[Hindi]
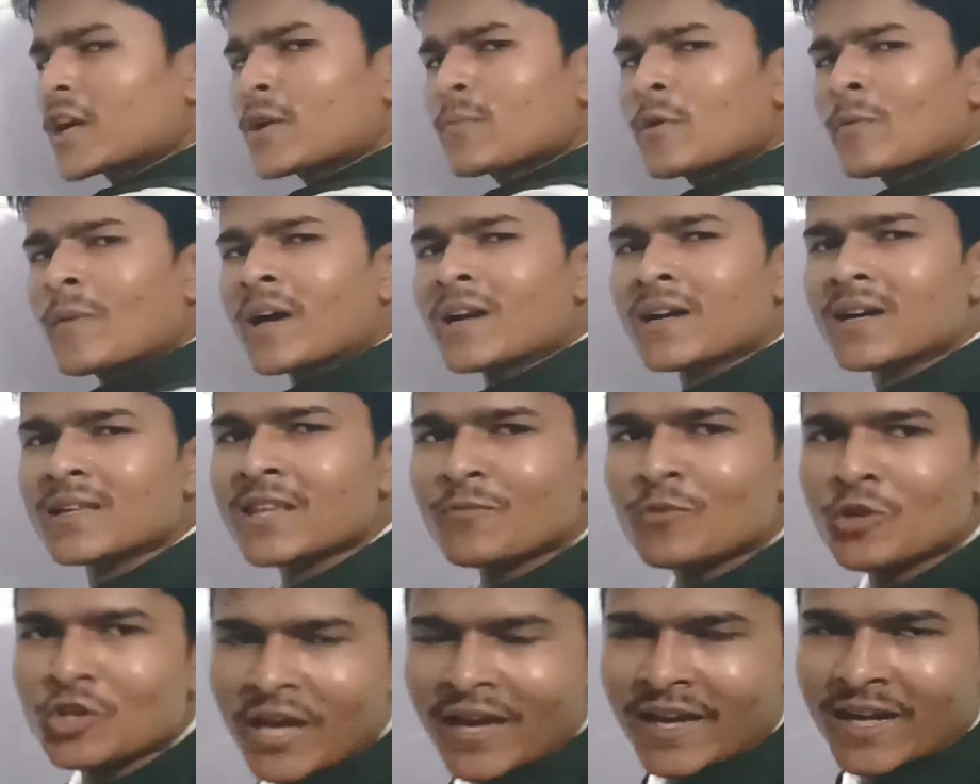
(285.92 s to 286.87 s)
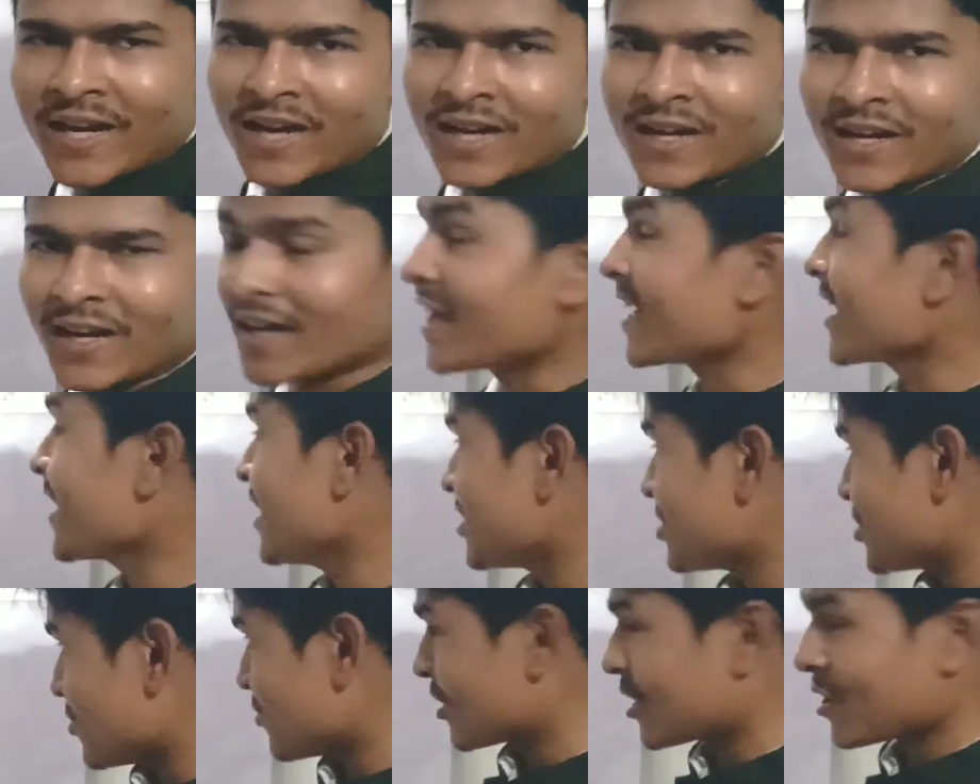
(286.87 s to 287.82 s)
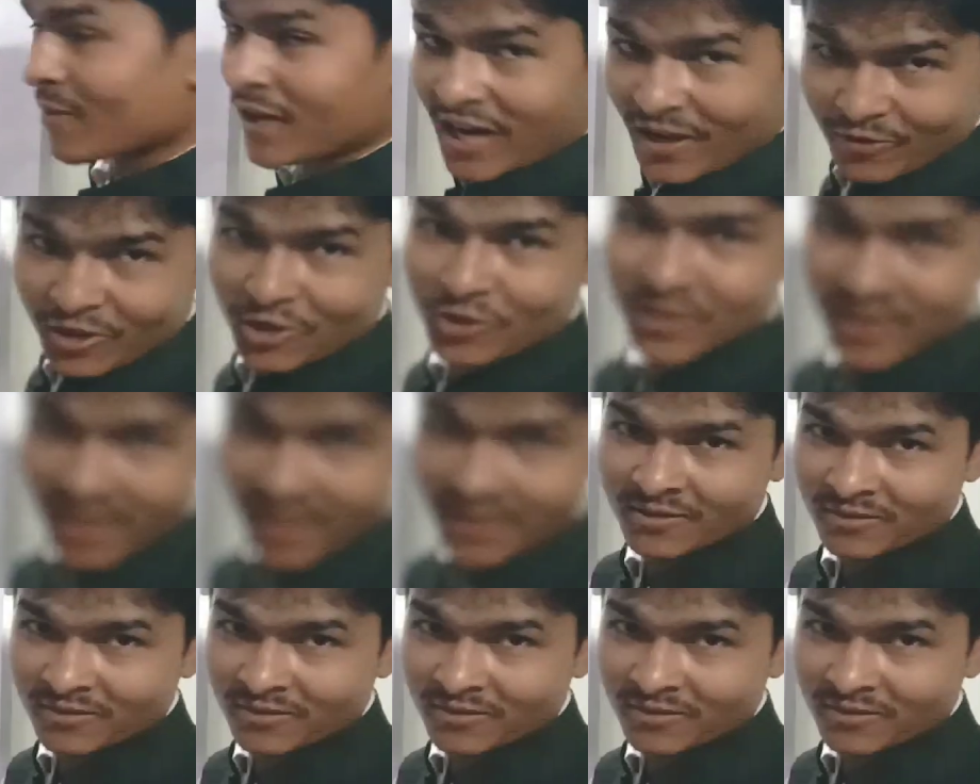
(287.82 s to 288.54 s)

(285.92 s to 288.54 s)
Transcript: धर्म विमान खत्म हो जाएगा अगर ए जीरो के बराबर हो जाए